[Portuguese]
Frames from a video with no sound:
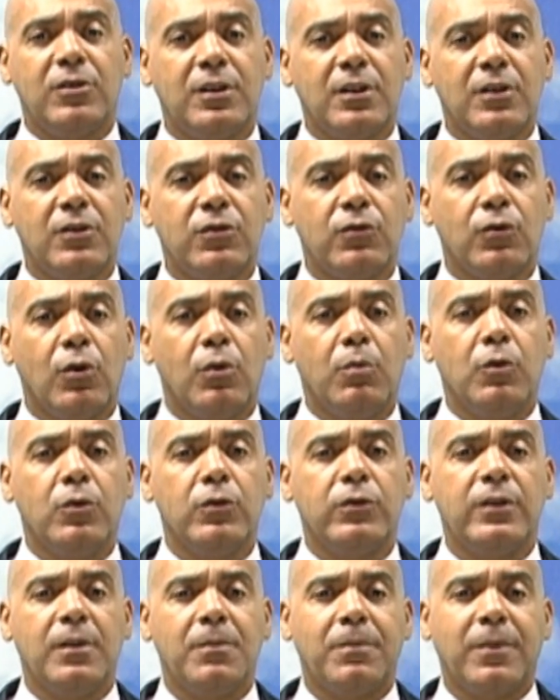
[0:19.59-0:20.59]

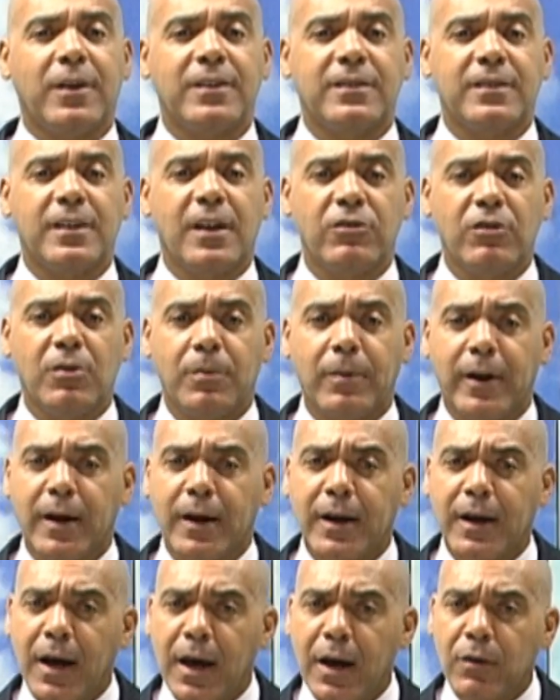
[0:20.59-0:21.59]
transformou-se em passagem para
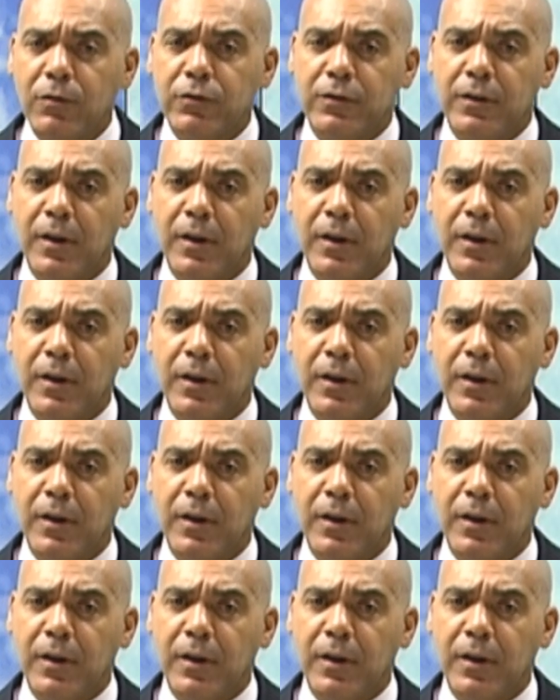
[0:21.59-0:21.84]
carros,